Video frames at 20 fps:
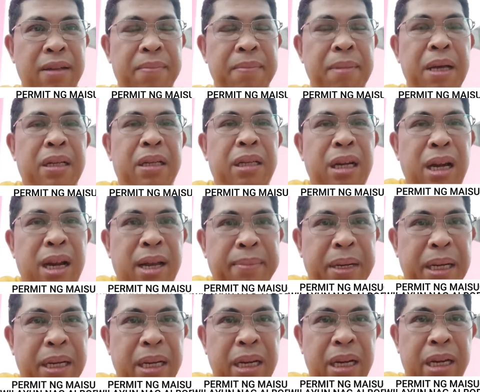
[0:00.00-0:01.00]
Ba't sila
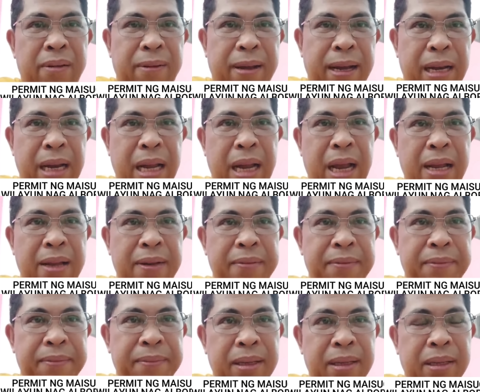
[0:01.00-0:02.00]
maniniwala
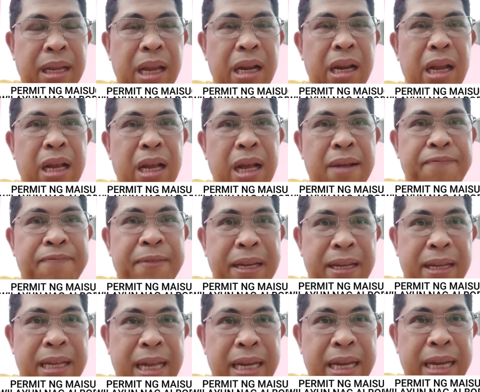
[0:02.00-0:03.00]
sa
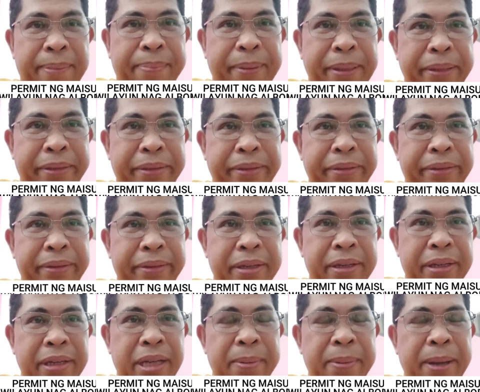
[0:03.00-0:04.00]
nakapintanil po?
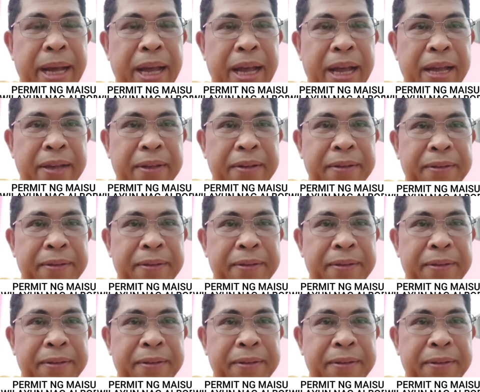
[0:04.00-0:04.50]
Di ba?